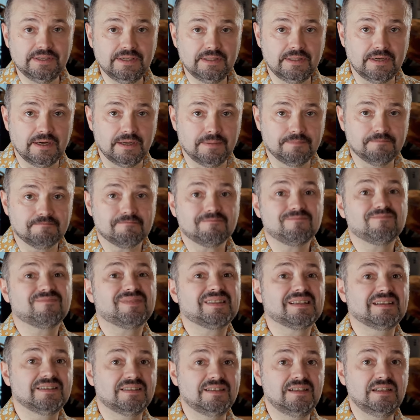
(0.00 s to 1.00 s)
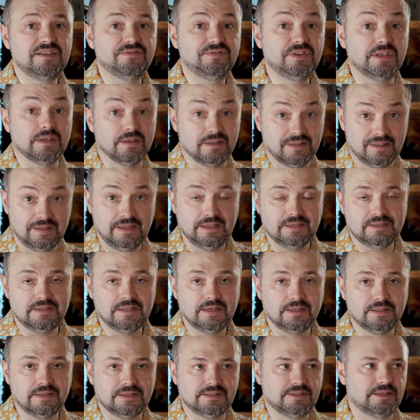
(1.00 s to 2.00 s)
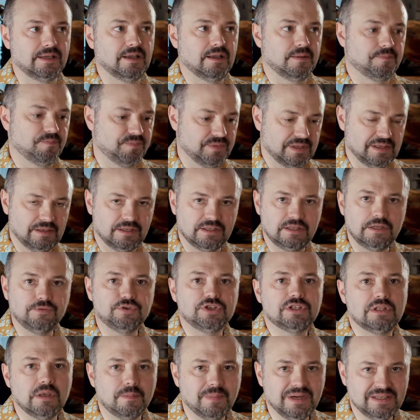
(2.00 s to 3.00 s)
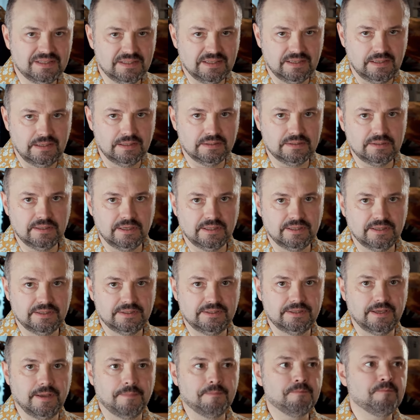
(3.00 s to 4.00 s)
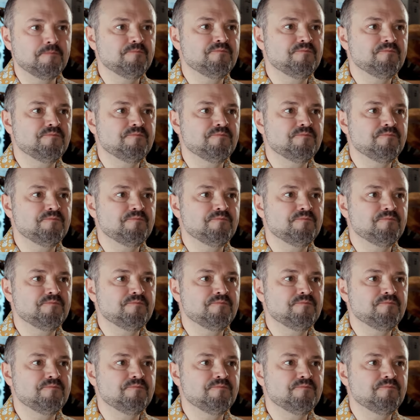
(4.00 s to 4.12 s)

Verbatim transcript: цедра, сливки для сладости, сливочное масло для сладости,